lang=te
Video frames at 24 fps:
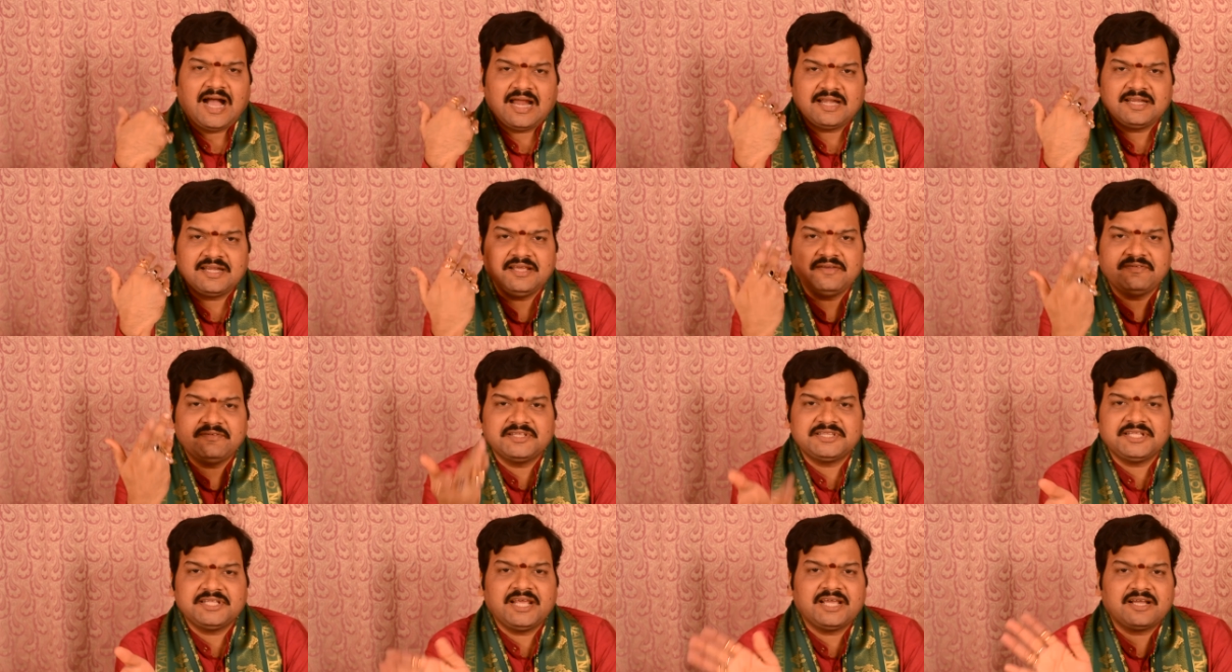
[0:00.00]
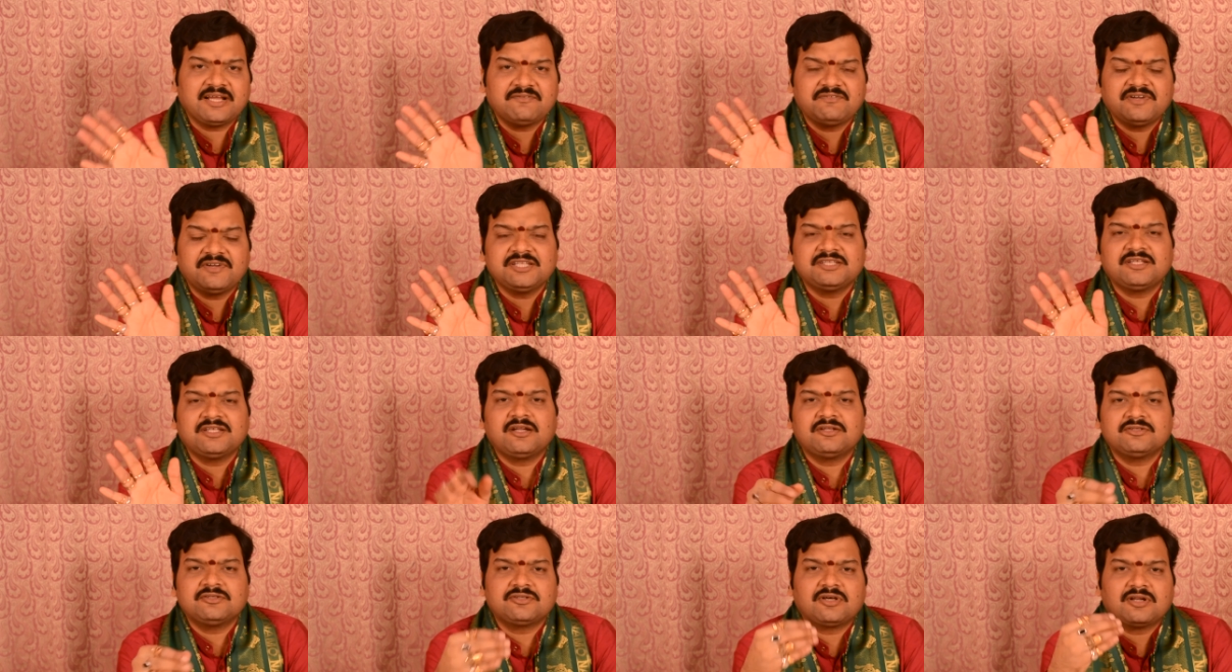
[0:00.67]
అన్ని వ్యతిరేక
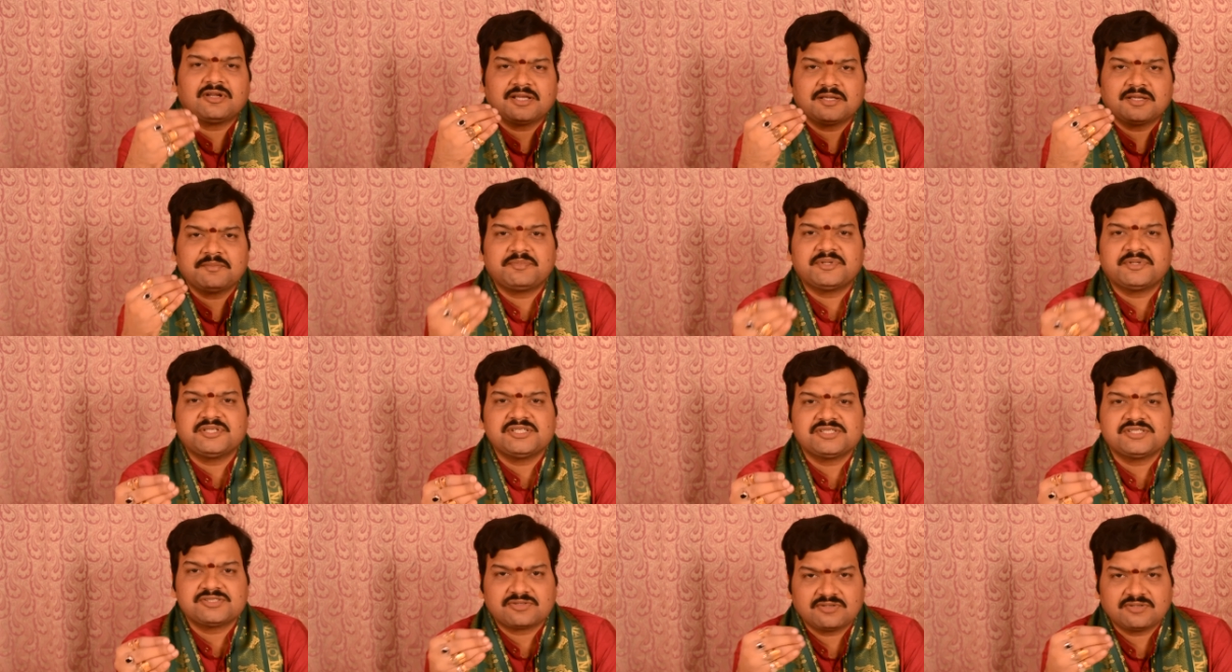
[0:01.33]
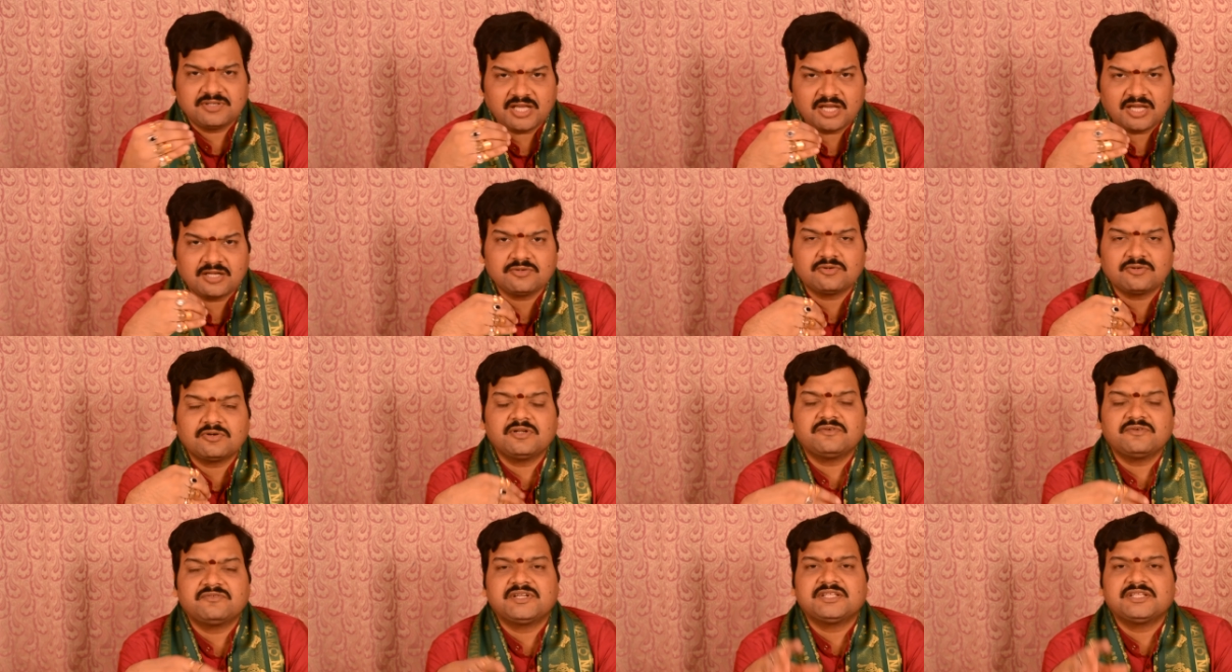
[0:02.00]
ఫలితాలు తొలగింపజేసుకొని
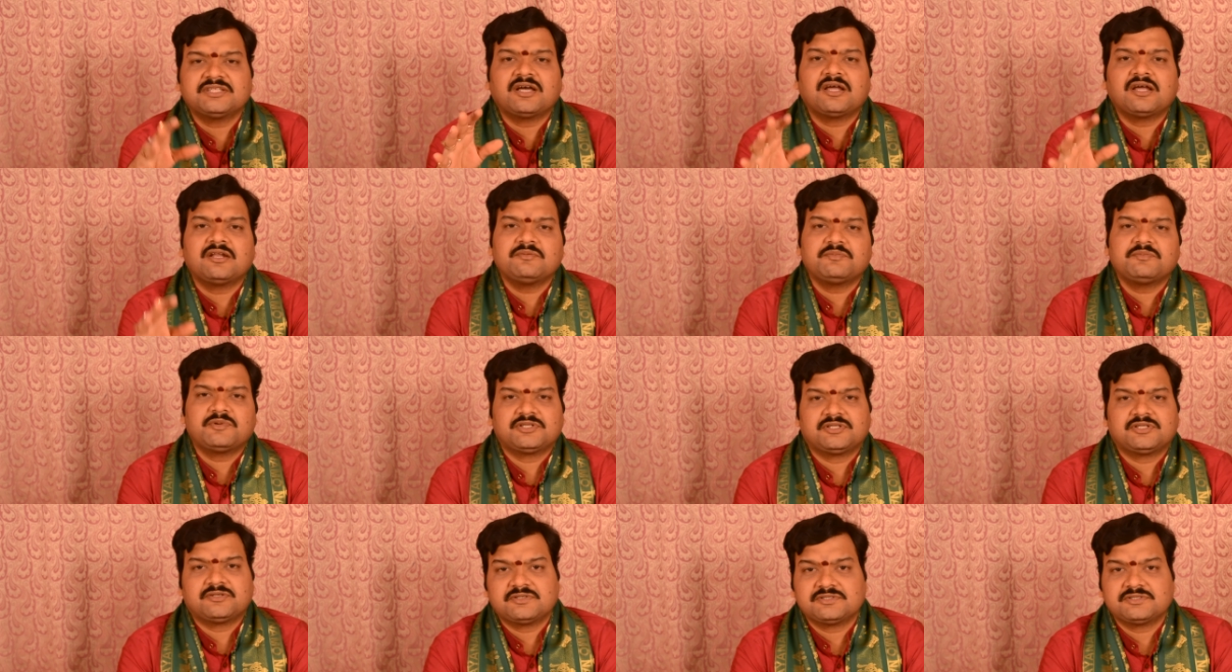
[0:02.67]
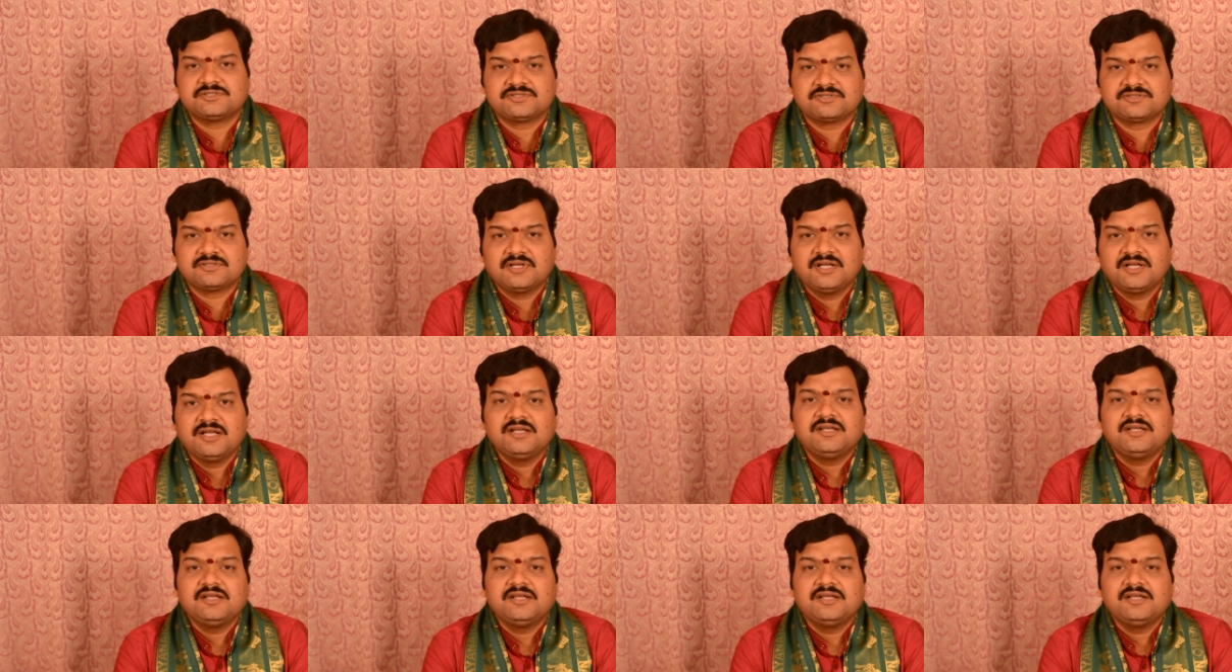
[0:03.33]
అనుకూల ఫలితాలను పొందవచ్చు